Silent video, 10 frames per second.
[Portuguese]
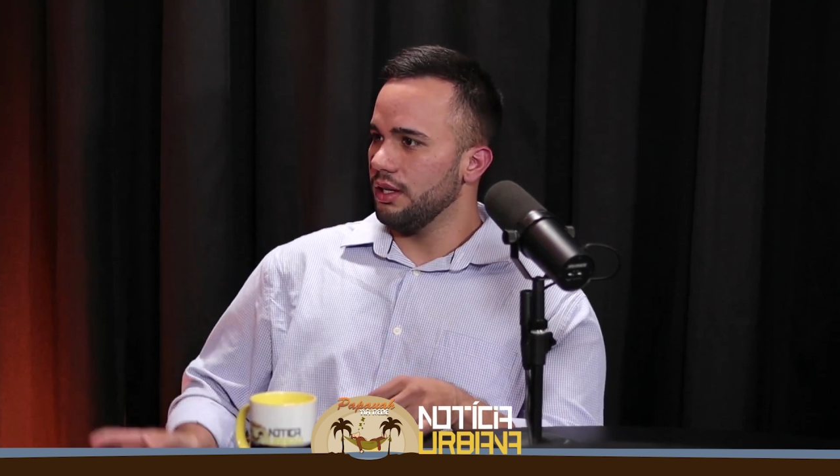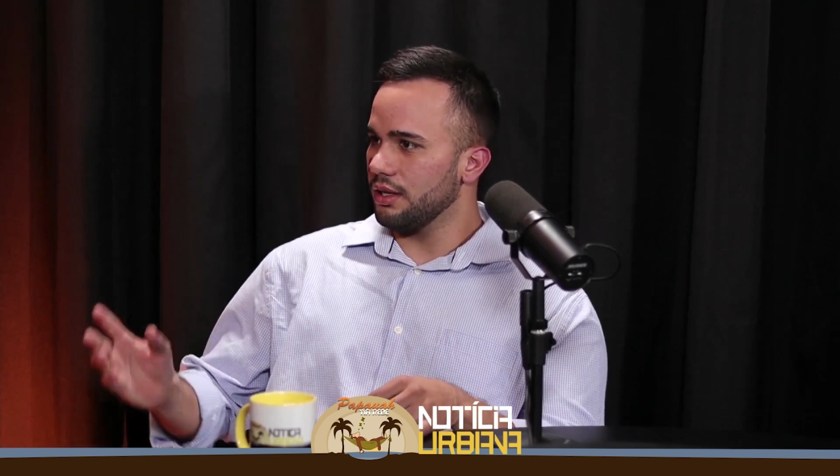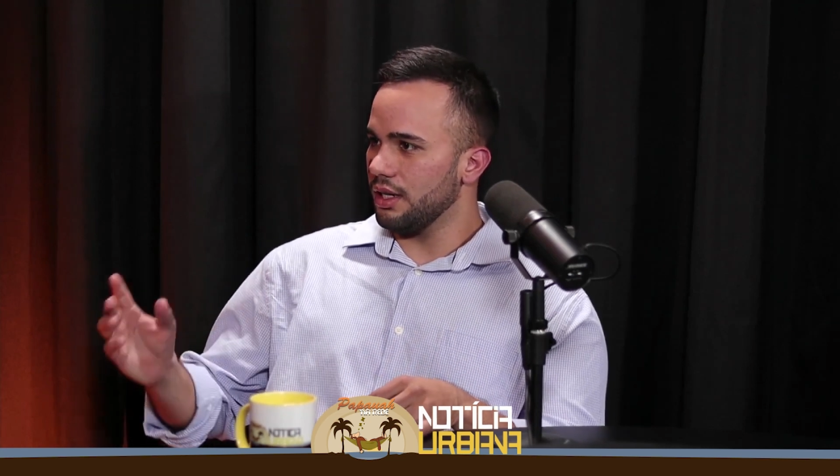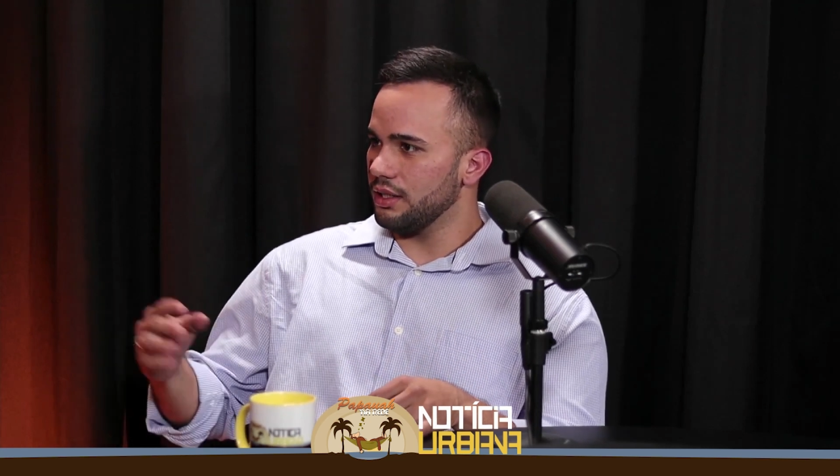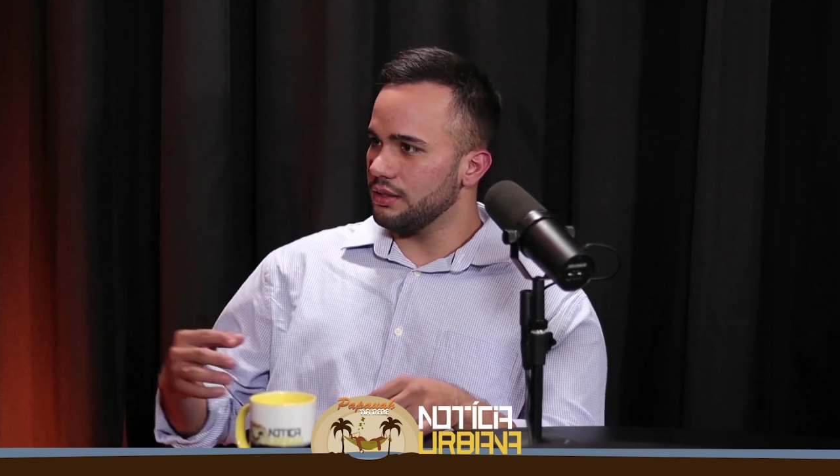
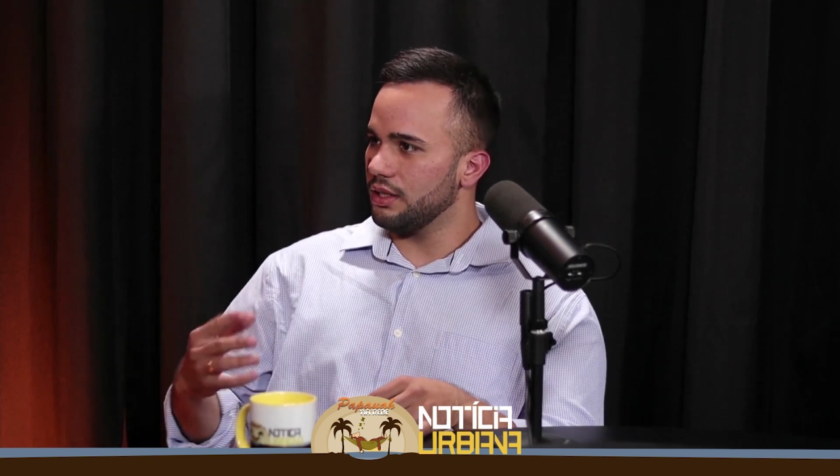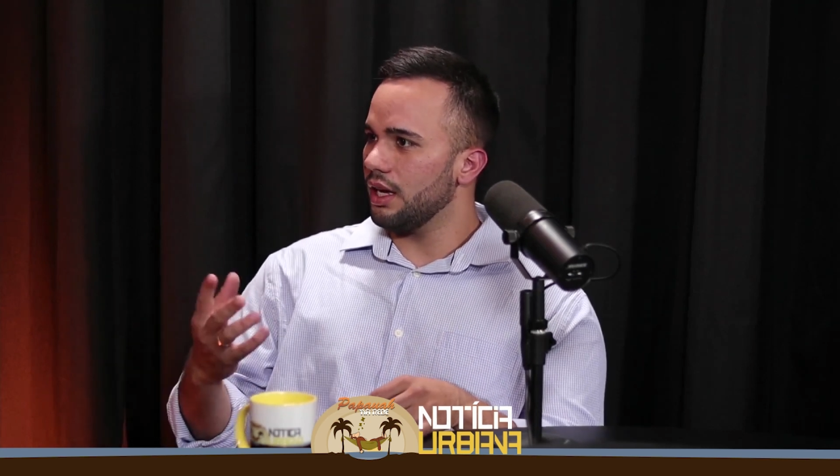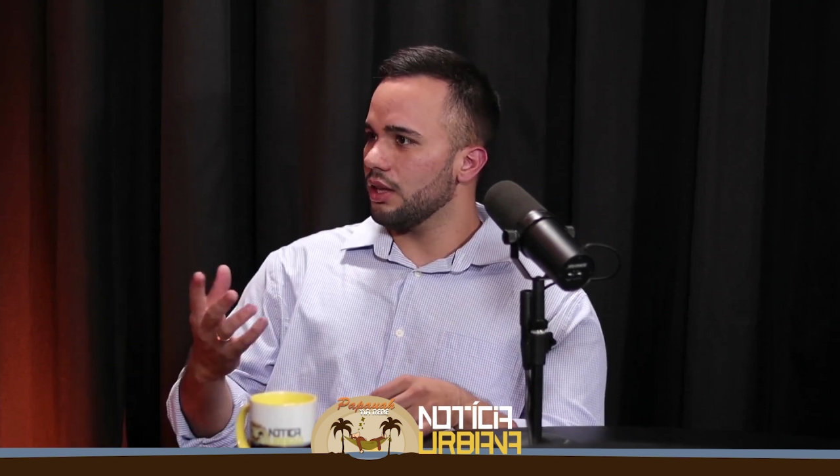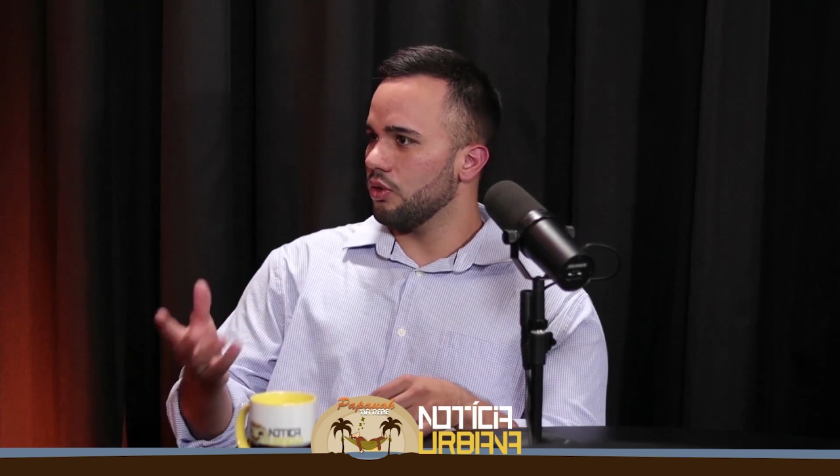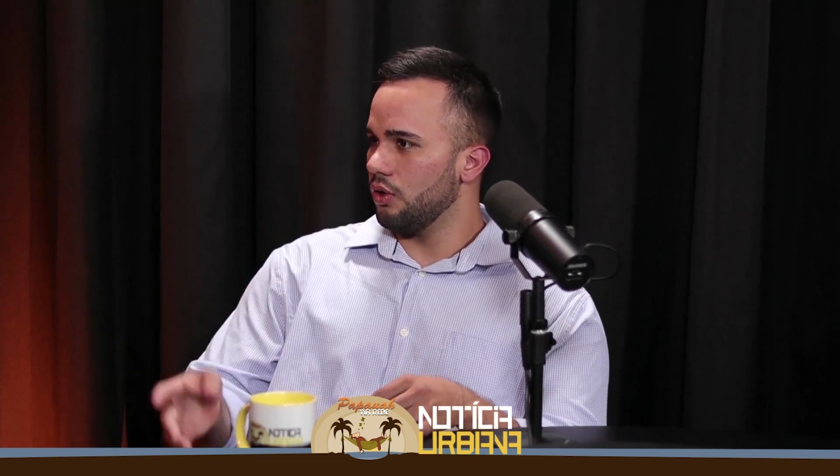trazer
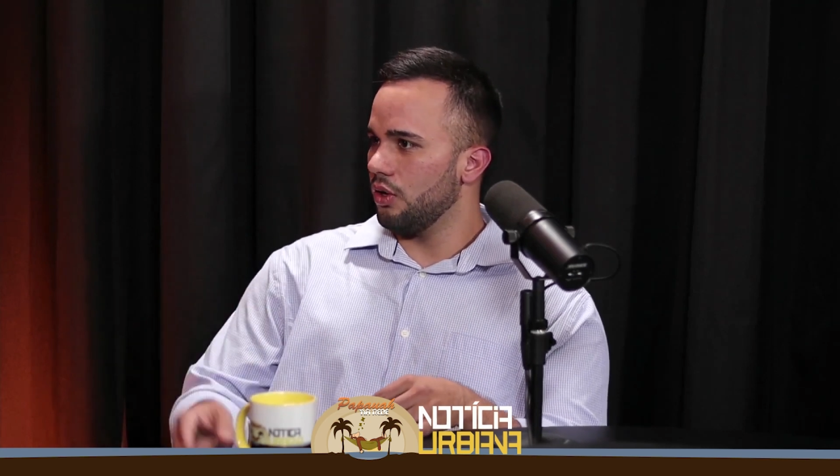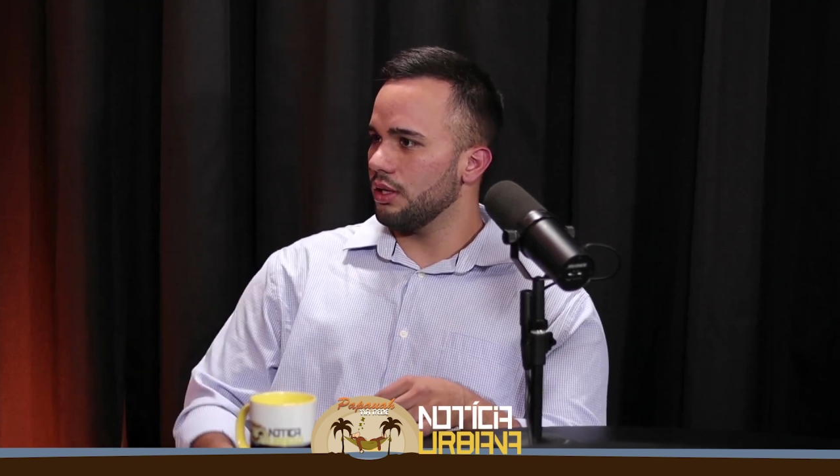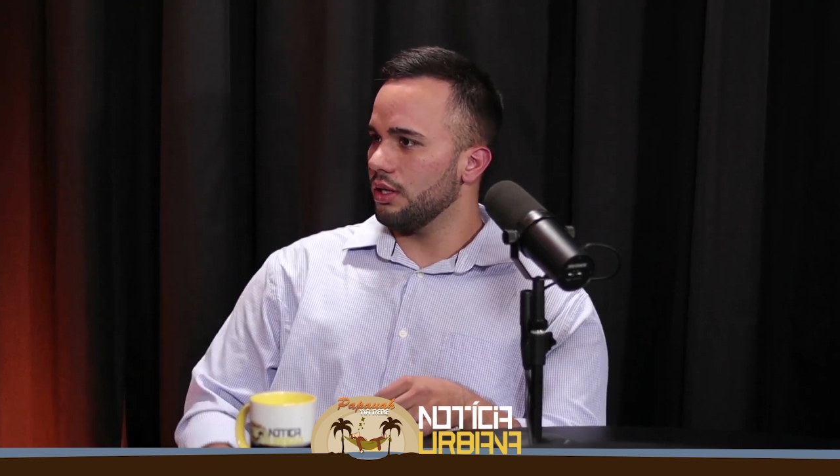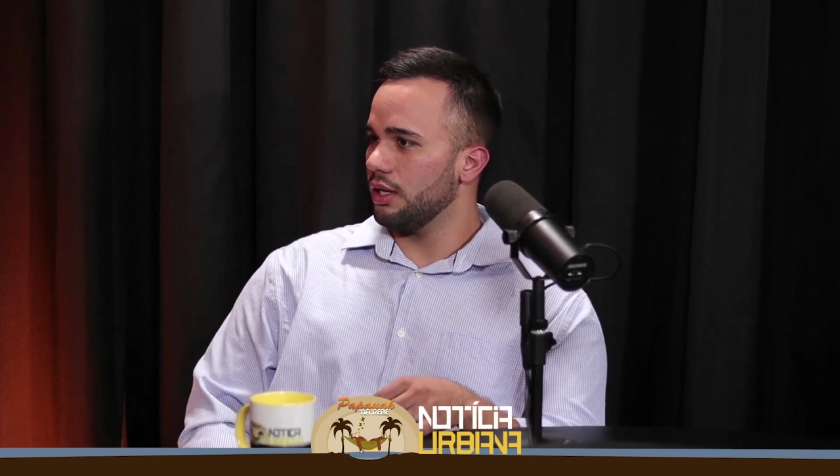à tona,